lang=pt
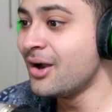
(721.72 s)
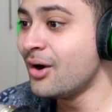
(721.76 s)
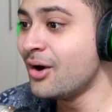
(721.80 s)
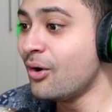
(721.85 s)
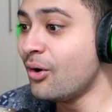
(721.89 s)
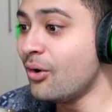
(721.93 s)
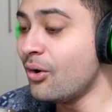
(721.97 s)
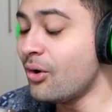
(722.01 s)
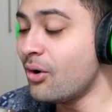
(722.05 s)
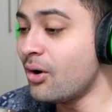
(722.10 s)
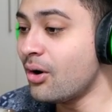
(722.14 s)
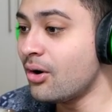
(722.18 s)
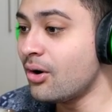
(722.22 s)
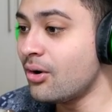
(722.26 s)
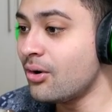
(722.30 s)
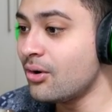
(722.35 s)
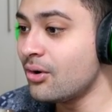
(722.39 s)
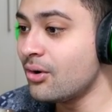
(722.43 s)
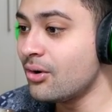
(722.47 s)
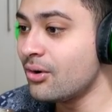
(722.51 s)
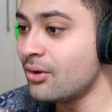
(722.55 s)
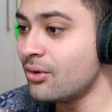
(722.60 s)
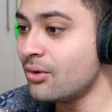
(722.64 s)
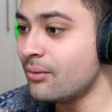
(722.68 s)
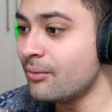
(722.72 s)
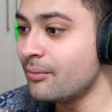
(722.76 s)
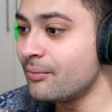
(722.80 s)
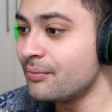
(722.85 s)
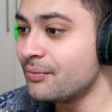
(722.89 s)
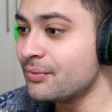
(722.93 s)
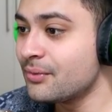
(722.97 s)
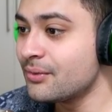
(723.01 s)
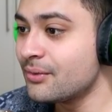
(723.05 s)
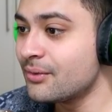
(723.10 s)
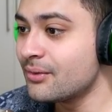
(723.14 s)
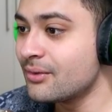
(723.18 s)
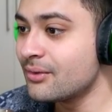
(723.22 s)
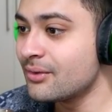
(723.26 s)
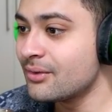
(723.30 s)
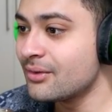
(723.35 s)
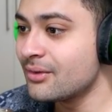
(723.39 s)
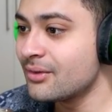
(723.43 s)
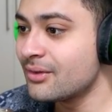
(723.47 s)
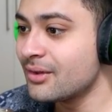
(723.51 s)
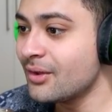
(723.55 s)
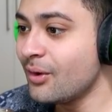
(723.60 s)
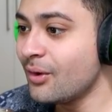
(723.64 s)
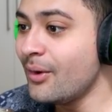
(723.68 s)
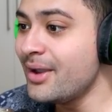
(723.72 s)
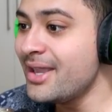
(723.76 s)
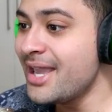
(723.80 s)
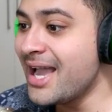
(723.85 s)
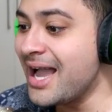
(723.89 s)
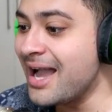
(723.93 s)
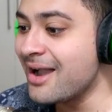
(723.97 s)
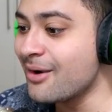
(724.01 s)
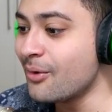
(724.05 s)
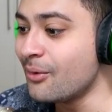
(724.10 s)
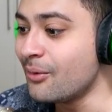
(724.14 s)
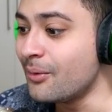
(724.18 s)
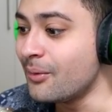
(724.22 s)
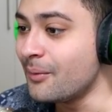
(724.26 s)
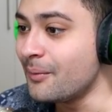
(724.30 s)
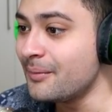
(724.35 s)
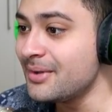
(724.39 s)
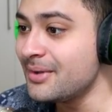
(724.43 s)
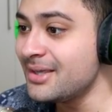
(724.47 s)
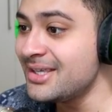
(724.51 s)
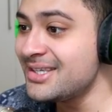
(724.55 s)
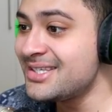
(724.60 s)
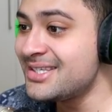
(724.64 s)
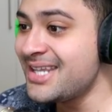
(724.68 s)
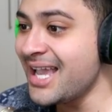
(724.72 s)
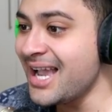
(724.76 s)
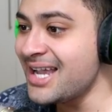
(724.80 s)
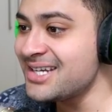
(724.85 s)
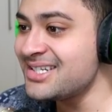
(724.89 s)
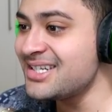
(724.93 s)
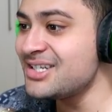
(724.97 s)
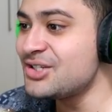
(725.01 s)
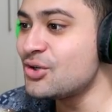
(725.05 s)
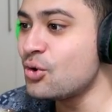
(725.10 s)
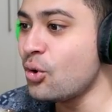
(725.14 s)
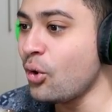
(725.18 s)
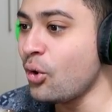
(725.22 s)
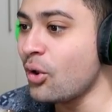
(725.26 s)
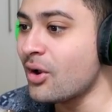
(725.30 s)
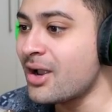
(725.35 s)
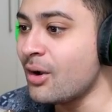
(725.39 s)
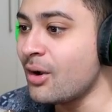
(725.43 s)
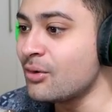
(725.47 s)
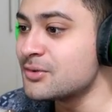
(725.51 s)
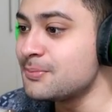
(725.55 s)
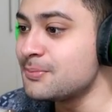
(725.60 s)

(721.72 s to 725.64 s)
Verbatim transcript: tamo rico, tô Ô, Iago, e se a gente Fala. colocar